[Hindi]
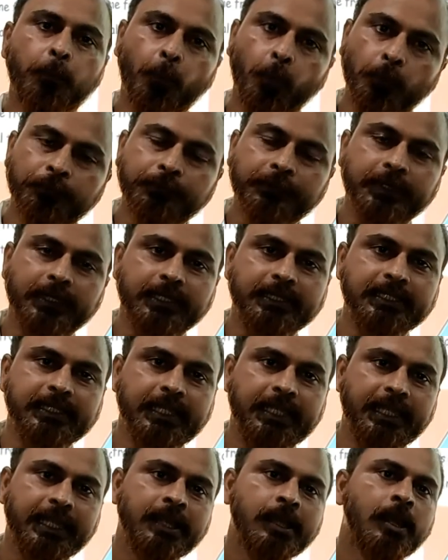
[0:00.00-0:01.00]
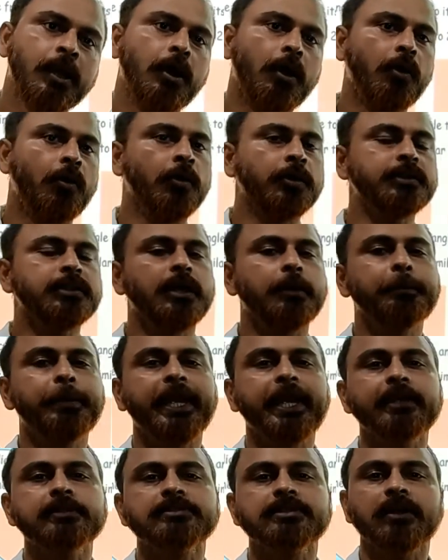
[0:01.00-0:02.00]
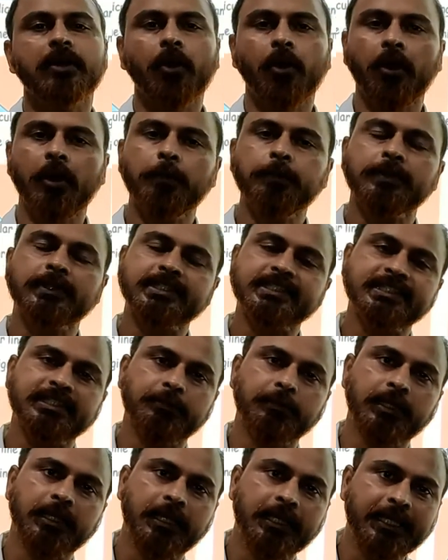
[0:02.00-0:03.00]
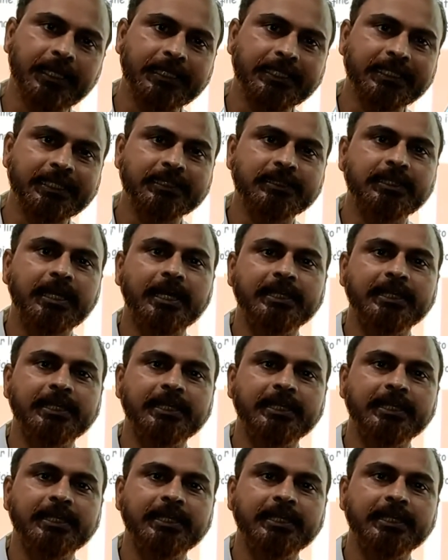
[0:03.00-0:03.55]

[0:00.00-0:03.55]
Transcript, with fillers: प्रूफ कर दिए ऑन द बेस ऑफ सिमिलरिटी